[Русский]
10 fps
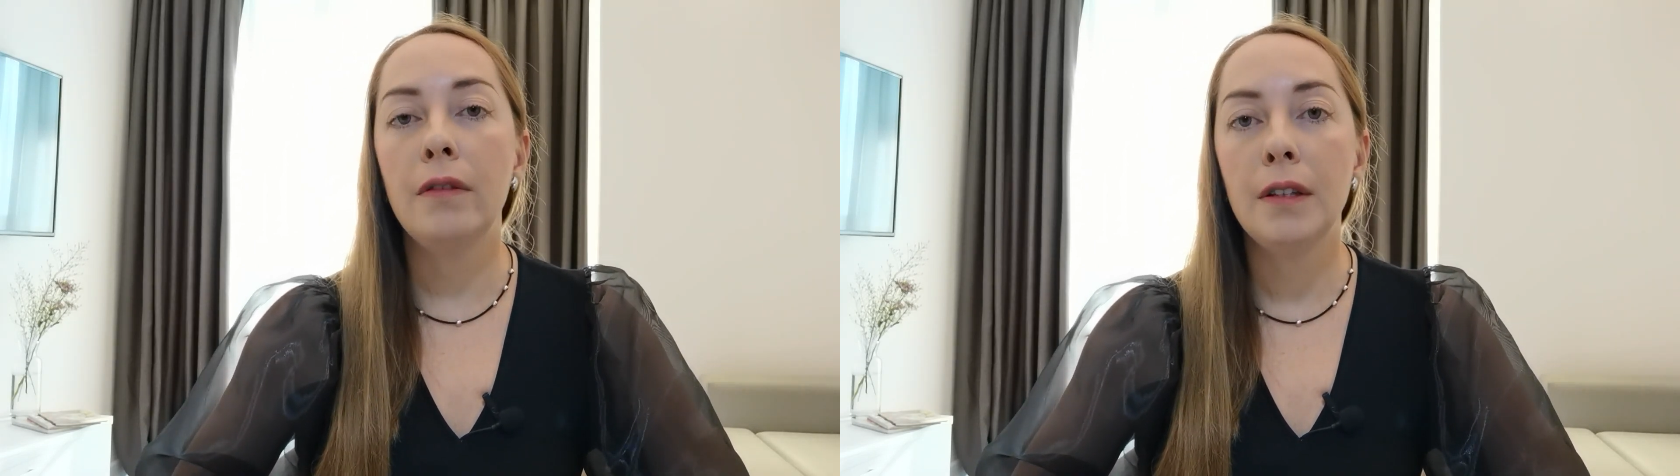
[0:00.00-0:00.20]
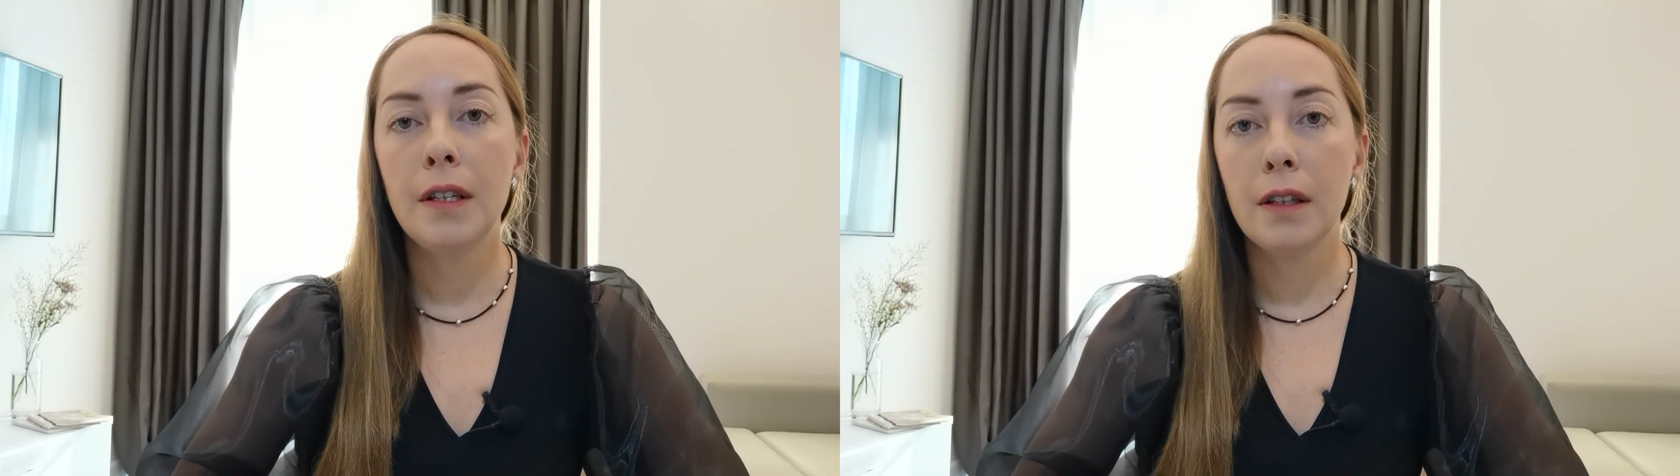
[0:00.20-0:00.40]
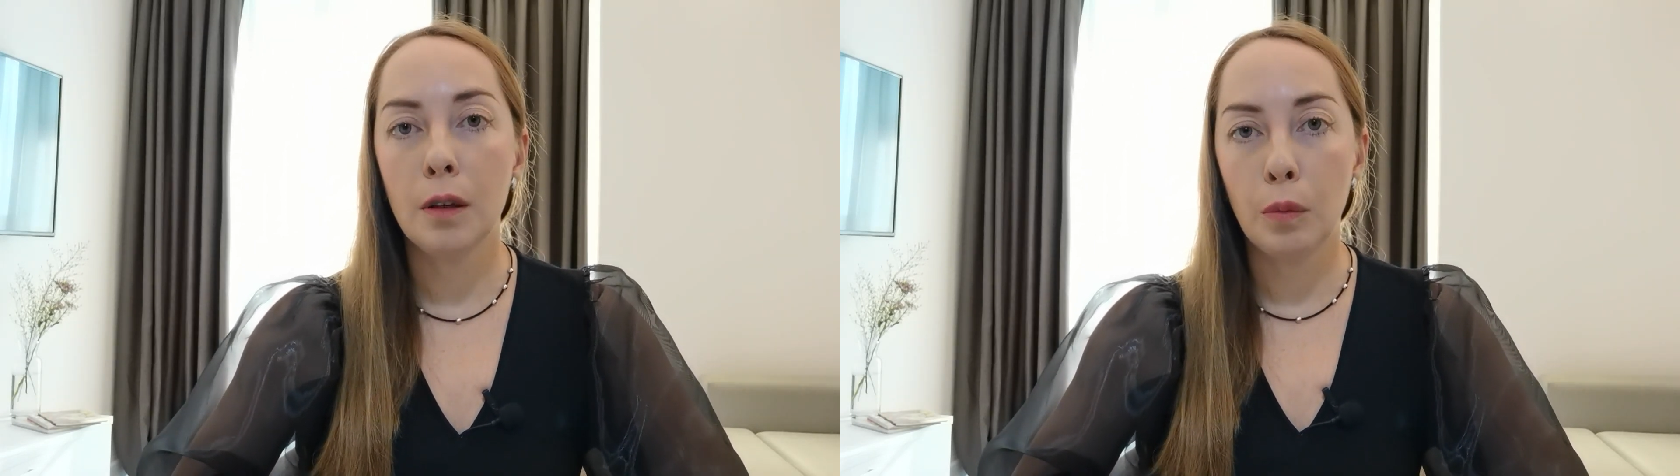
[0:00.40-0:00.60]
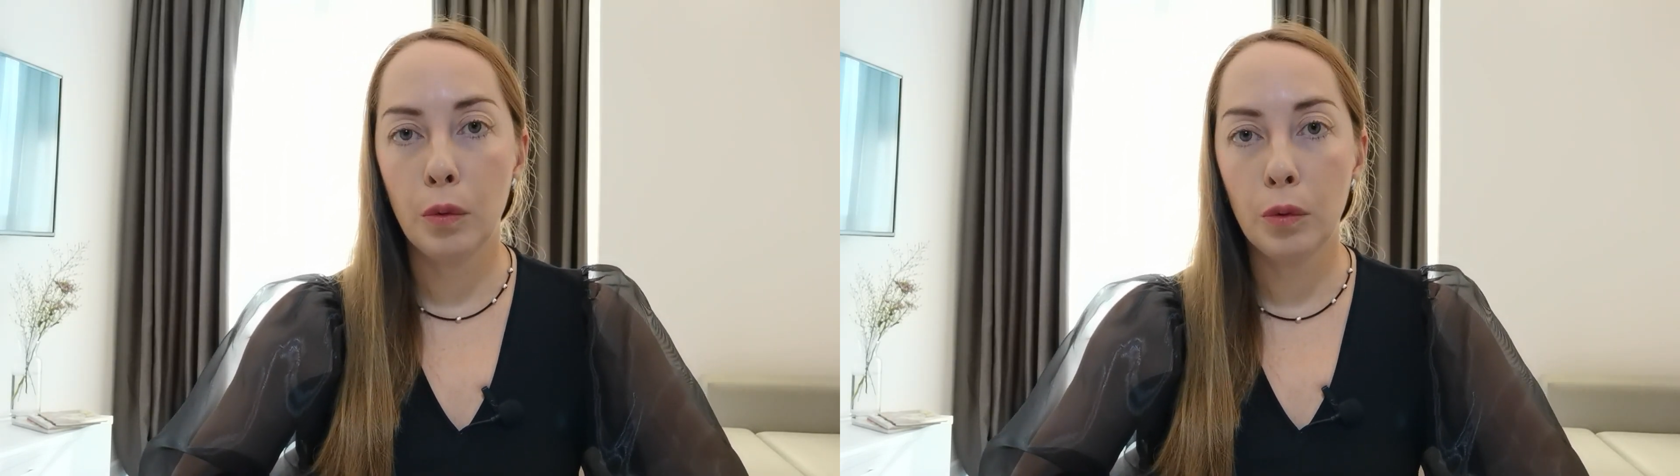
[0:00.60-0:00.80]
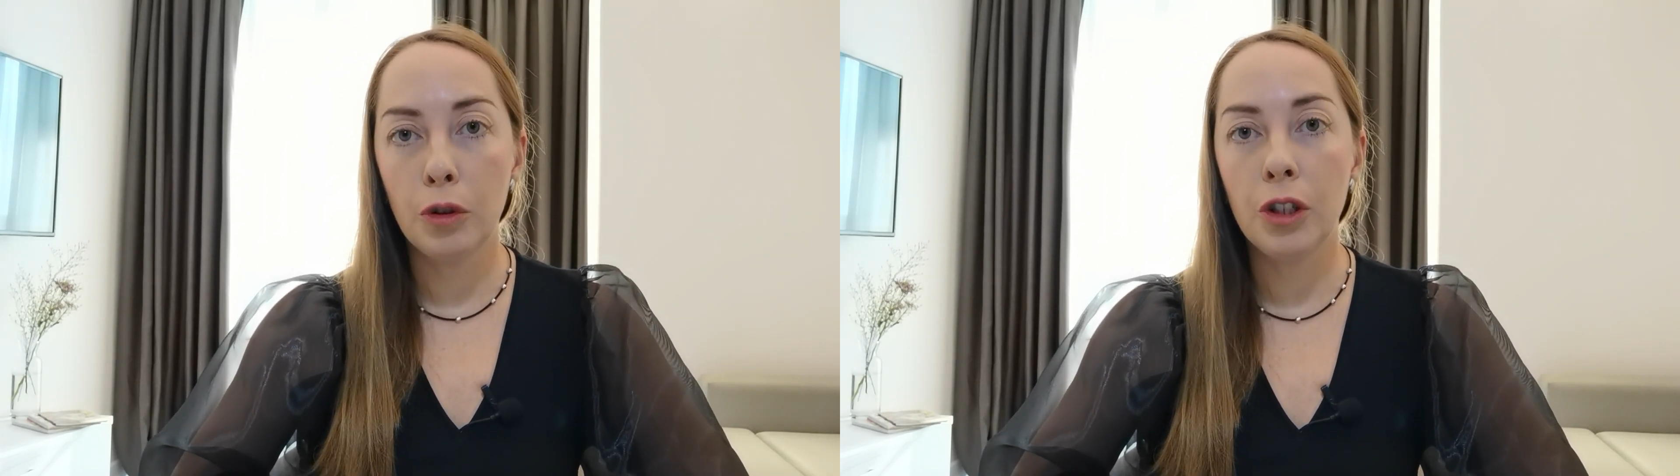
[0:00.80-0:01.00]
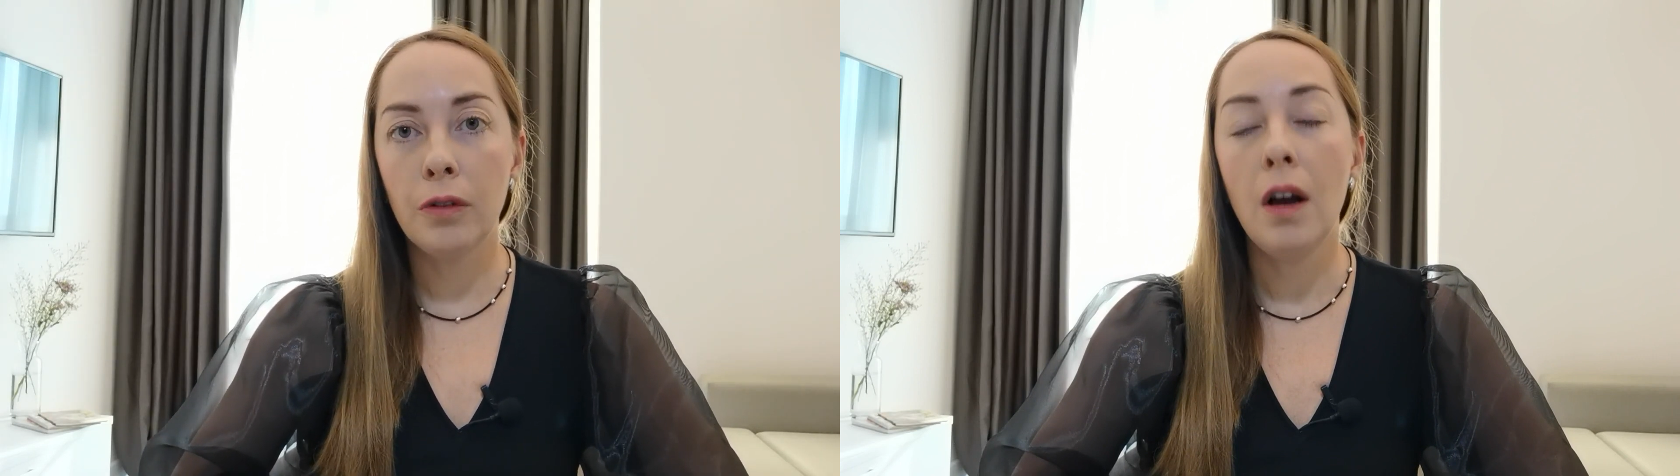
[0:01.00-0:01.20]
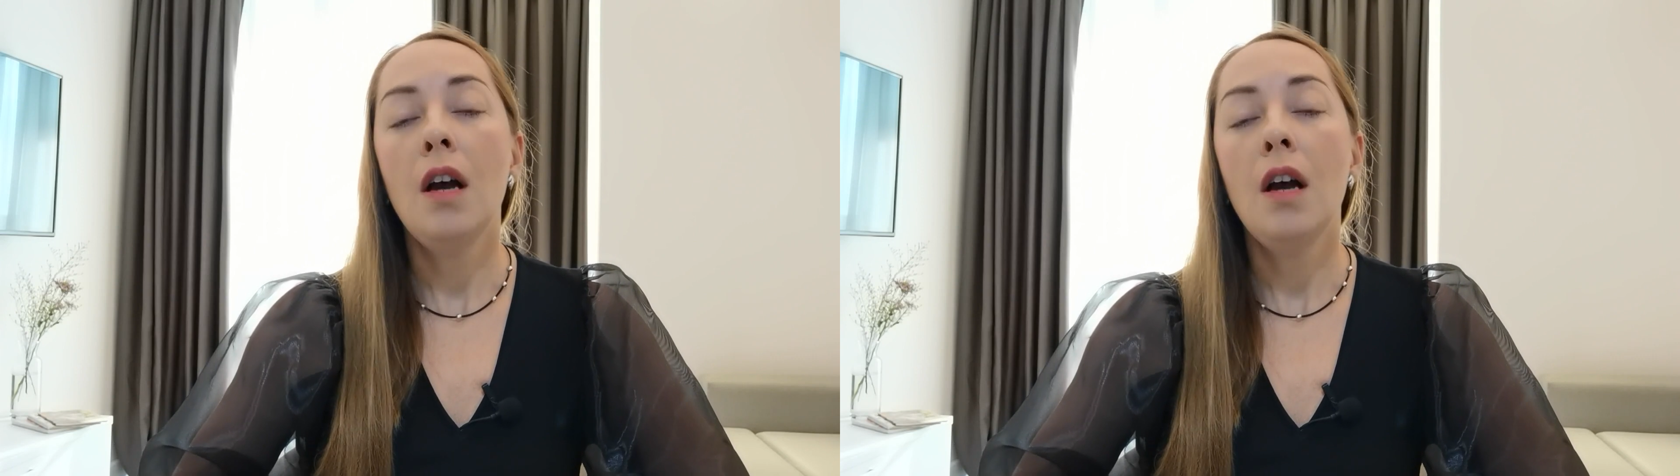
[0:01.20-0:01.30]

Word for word: видение будущего,